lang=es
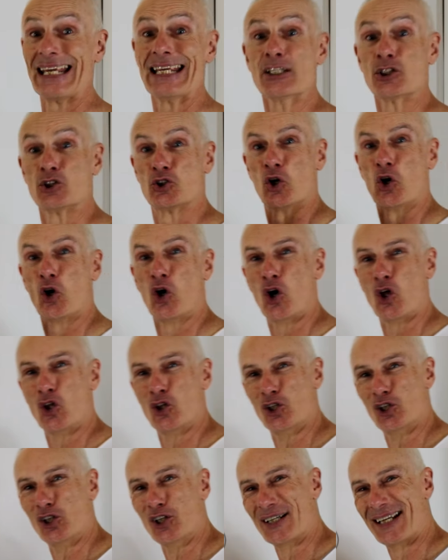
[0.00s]
y
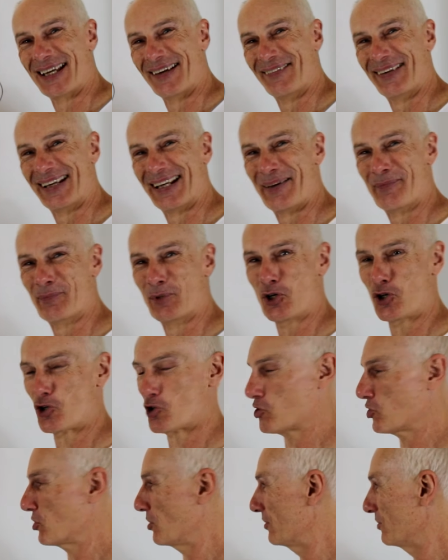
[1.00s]
todo lo que
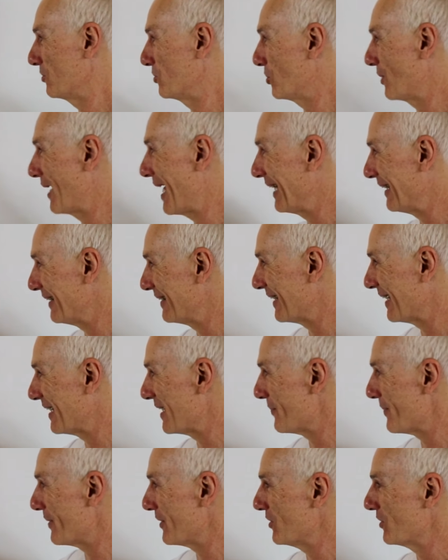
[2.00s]
veremos durante
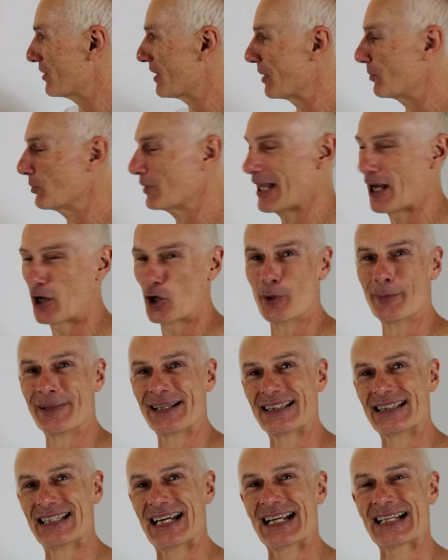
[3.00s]
el vídeo que voy a
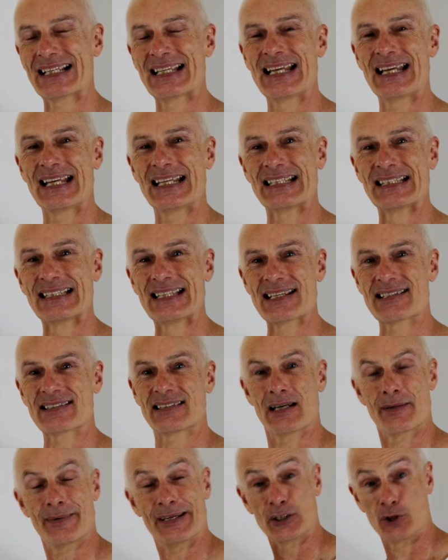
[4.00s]
comentar de este
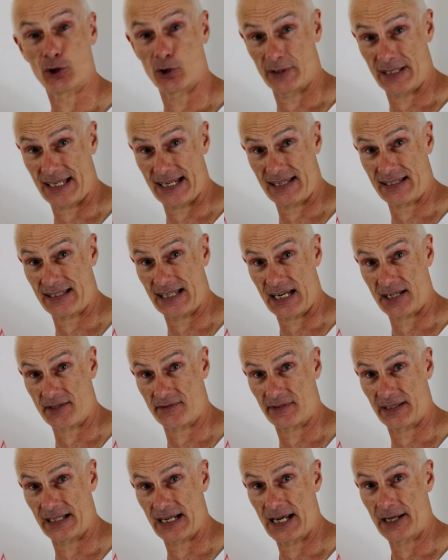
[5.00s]
elemento, de esta
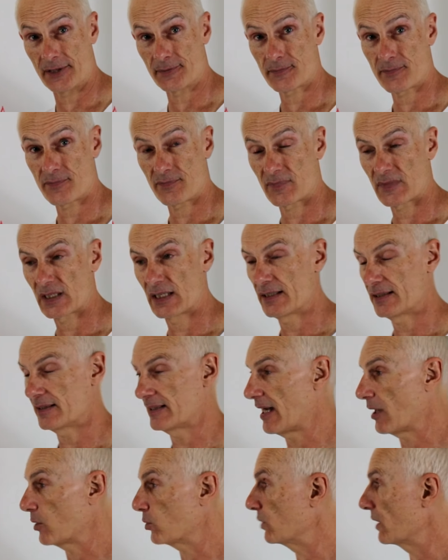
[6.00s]
esfera.
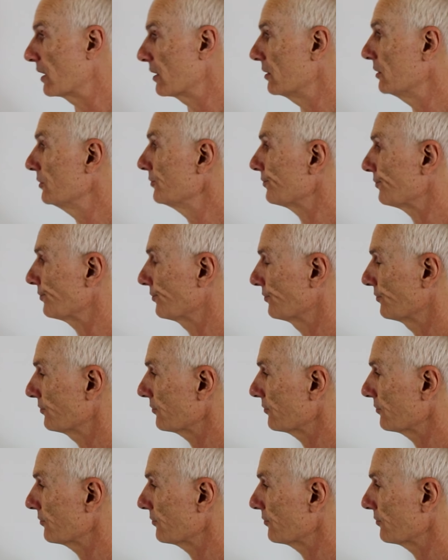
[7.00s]
¿De acuerdo?